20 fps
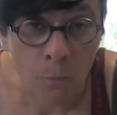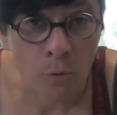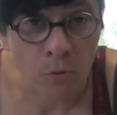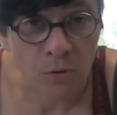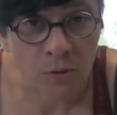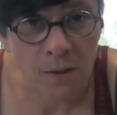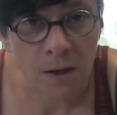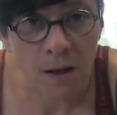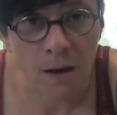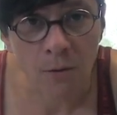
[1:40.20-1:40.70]

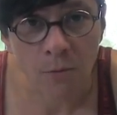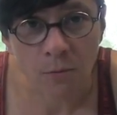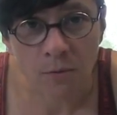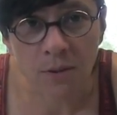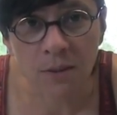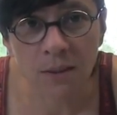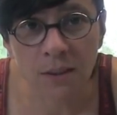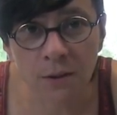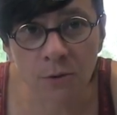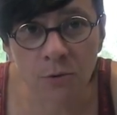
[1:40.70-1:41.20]
pour ça, on
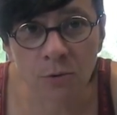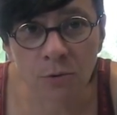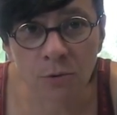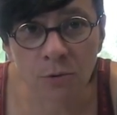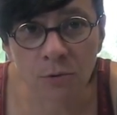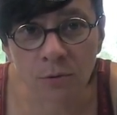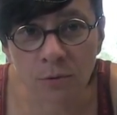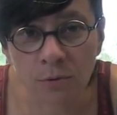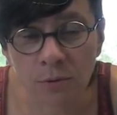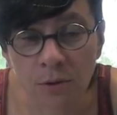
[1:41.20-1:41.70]
sait qu'il
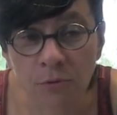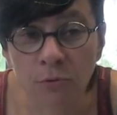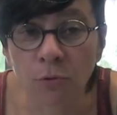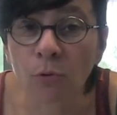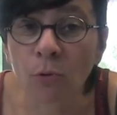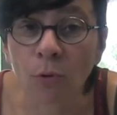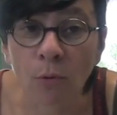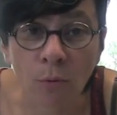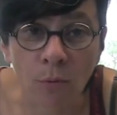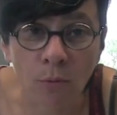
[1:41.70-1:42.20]
euh, faut
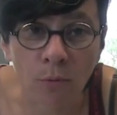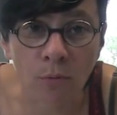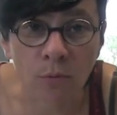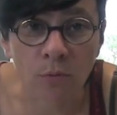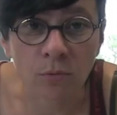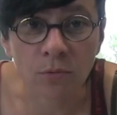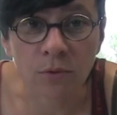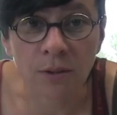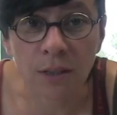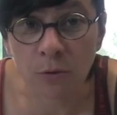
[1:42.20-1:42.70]
qu'on
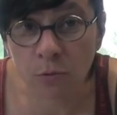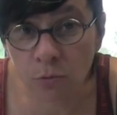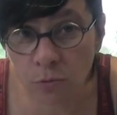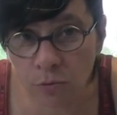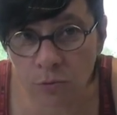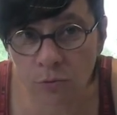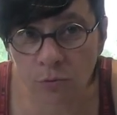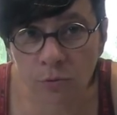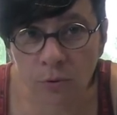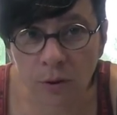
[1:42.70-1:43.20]

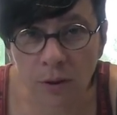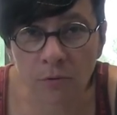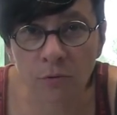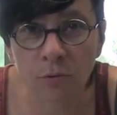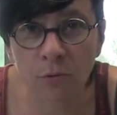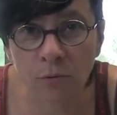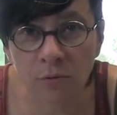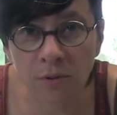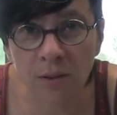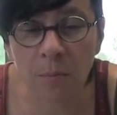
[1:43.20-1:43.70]
s'acculture, il
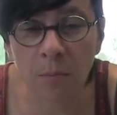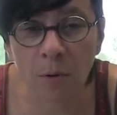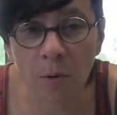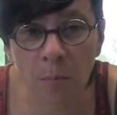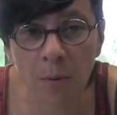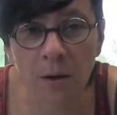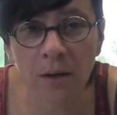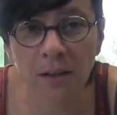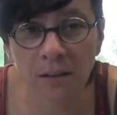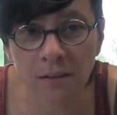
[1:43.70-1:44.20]
faut qu'on
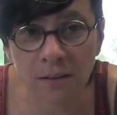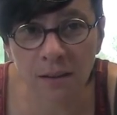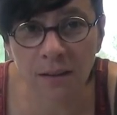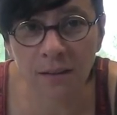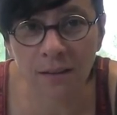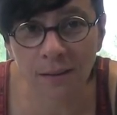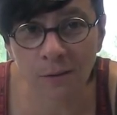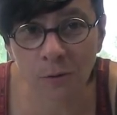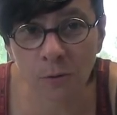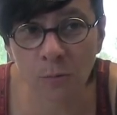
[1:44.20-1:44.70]
s'approprie un
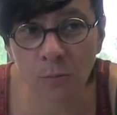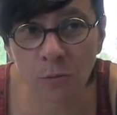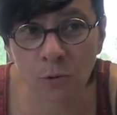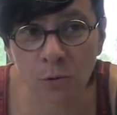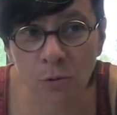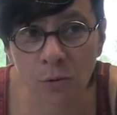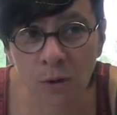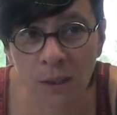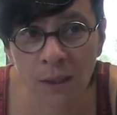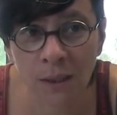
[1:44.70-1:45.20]
certain
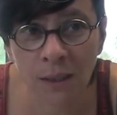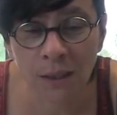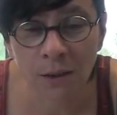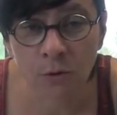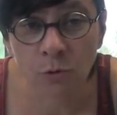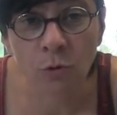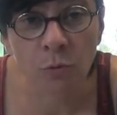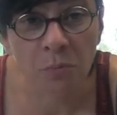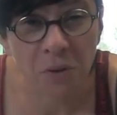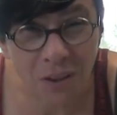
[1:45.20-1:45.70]
nombre
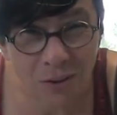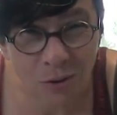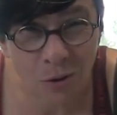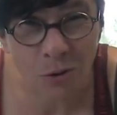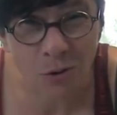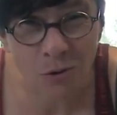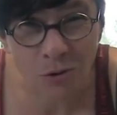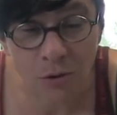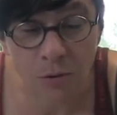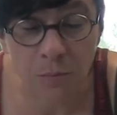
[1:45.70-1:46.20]
de,
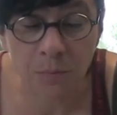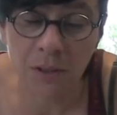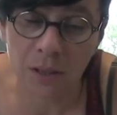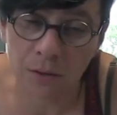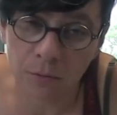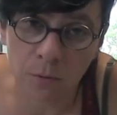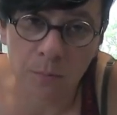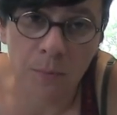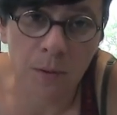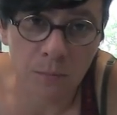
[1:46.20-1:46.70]
méthodes, puis
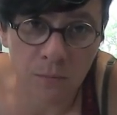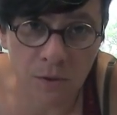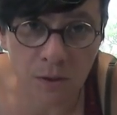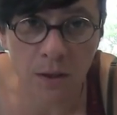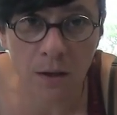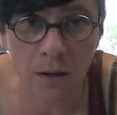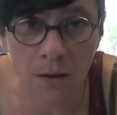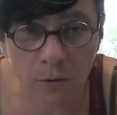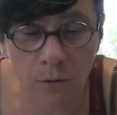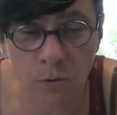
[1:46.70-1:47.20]
avant même
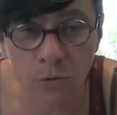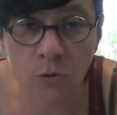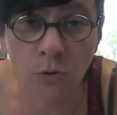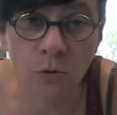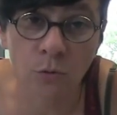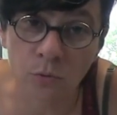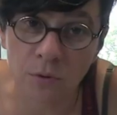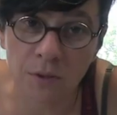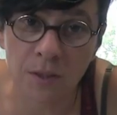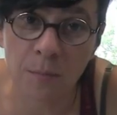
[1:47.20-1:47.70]
ça, euh, de
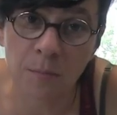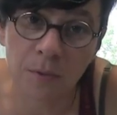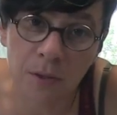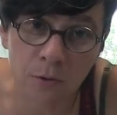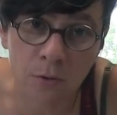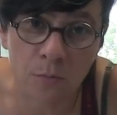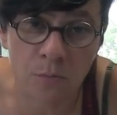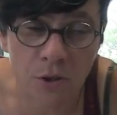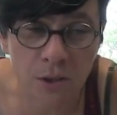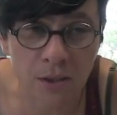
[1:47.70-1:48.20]
concepts et
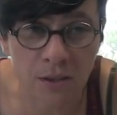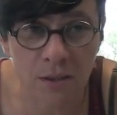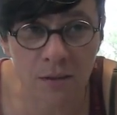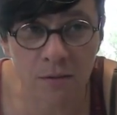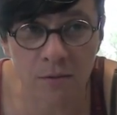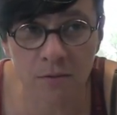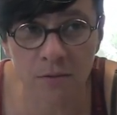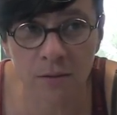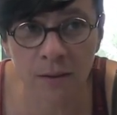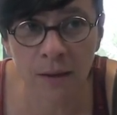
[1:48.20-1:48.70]

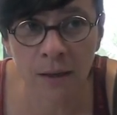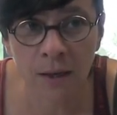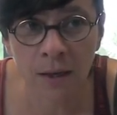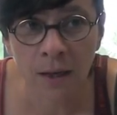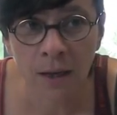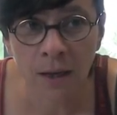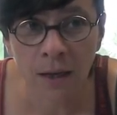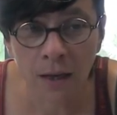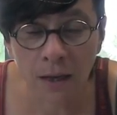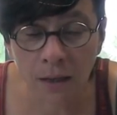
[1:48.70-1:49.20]
d'objectifs.
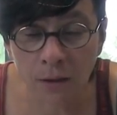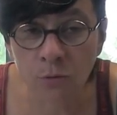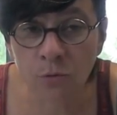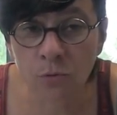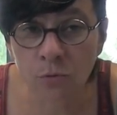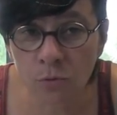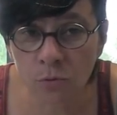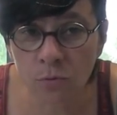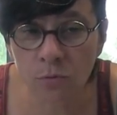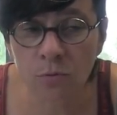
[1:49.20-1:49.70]
Et du
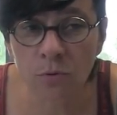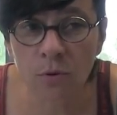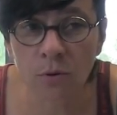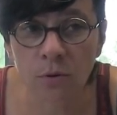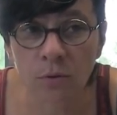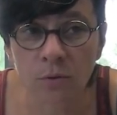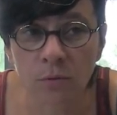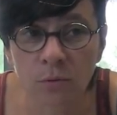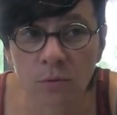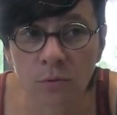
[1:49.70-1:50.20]
coup,
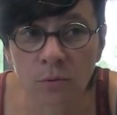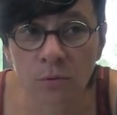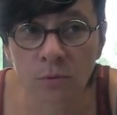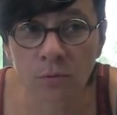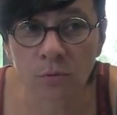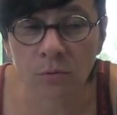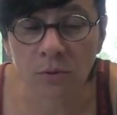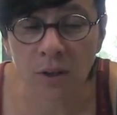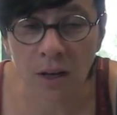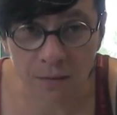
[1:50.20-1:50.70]
euh,
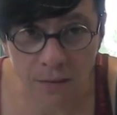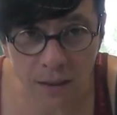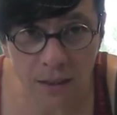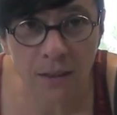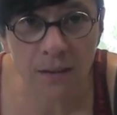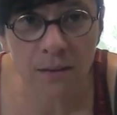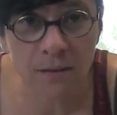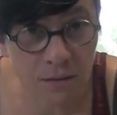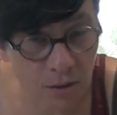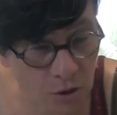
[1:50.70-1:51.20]
on
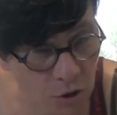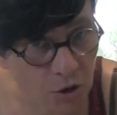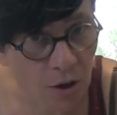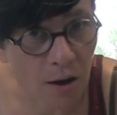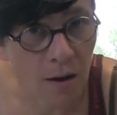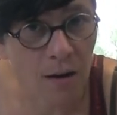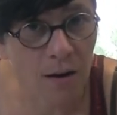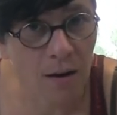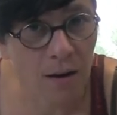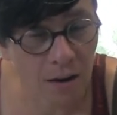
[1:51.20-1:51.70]
travaille
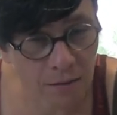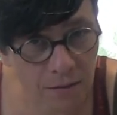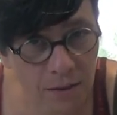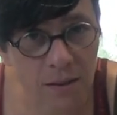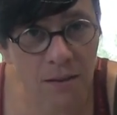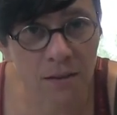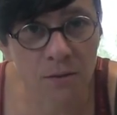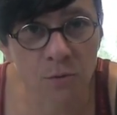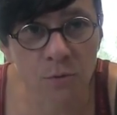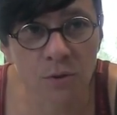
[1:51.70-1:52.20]
déjà
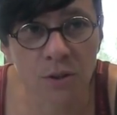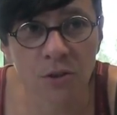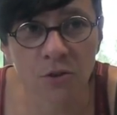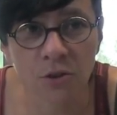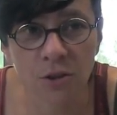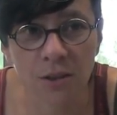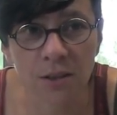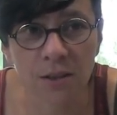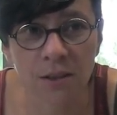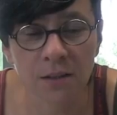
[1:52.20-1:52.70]
avec les
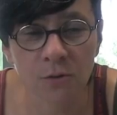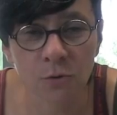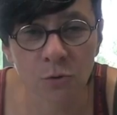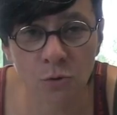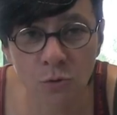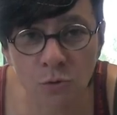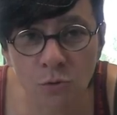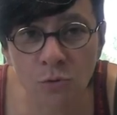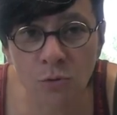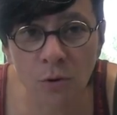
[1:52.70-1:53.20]
usagers
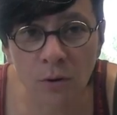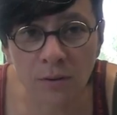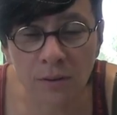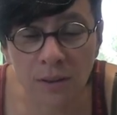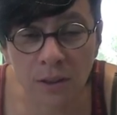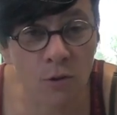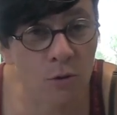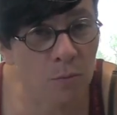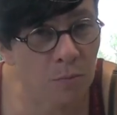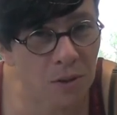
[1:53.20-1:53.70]
sur
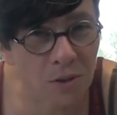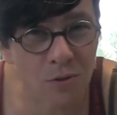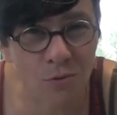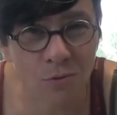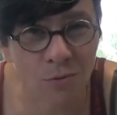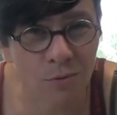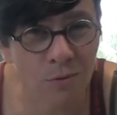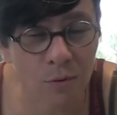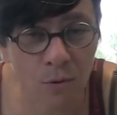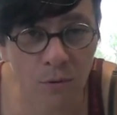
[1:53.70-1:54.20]
des
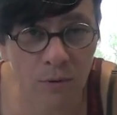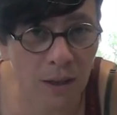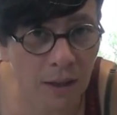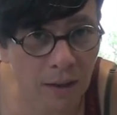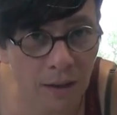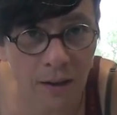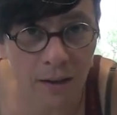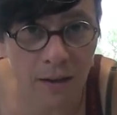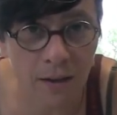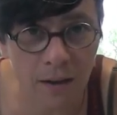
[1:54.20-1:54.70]
commissions qu'on a
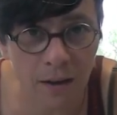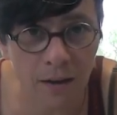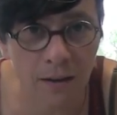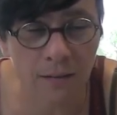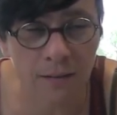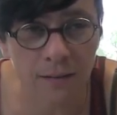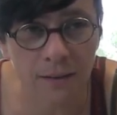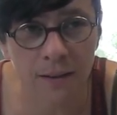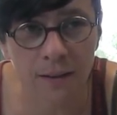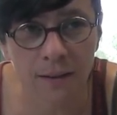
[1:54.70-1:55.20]
créées à
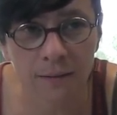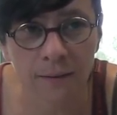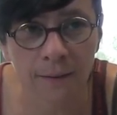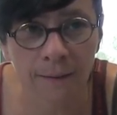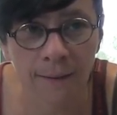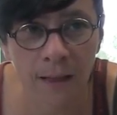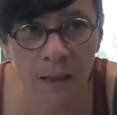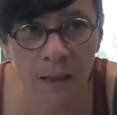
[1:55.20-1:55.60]
l'interne.